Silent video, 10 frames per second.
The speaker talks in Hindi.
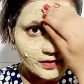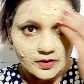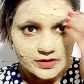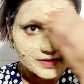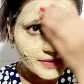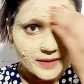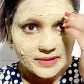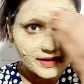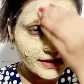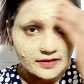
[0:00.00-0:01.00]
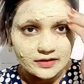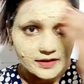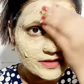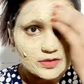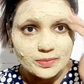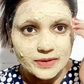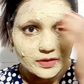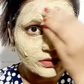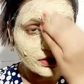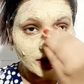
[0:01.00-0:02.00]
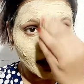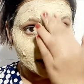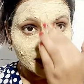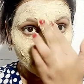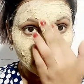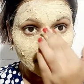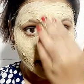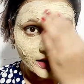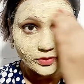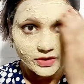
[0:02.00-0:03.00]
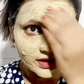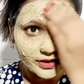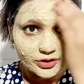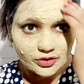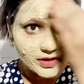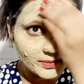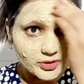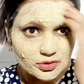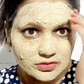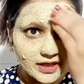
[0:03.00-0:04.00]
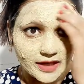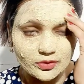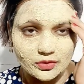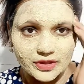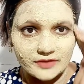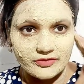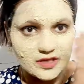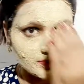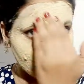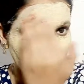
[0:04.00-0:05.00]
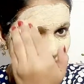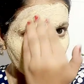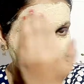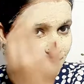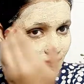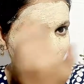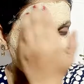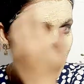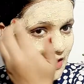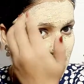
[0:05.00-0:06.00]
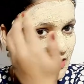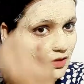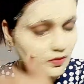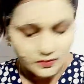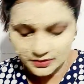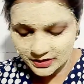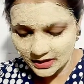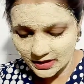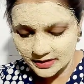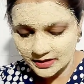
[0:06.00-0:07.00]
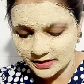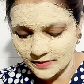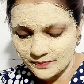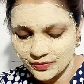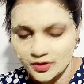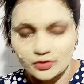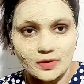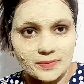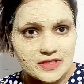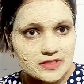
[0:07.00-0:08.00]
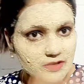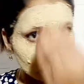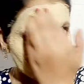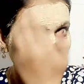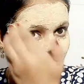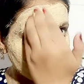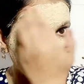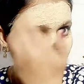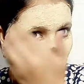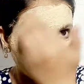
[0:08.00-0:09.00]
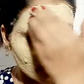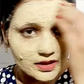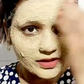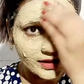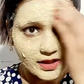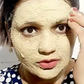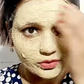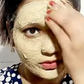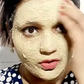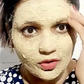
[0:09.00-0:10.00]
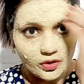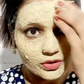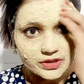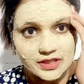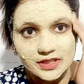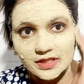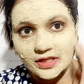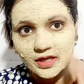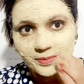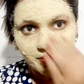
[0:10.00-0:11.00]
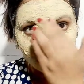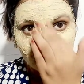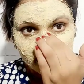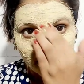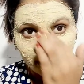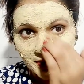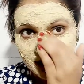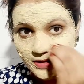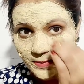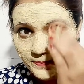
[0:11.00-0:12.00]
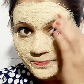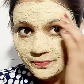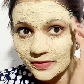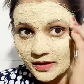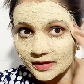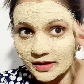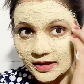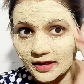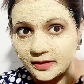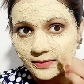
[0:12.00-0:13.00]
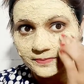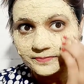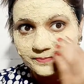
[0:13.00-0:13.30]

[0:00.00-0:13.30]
और जब भी आप लगाएंगे ना गाइस तो बिल्कुल आपने हल्के हाथों लगा है क्योंकि आपका जो ड्राई हो गया है फेस पैक ना कहीं ऐसा ना हो वो निकलने लगे तो आपने इस चीज़ को ध्यान देना है थोड़ा हल्के हाथों और धीरे धीरे अपने फेस पर आपने इसे लगाना है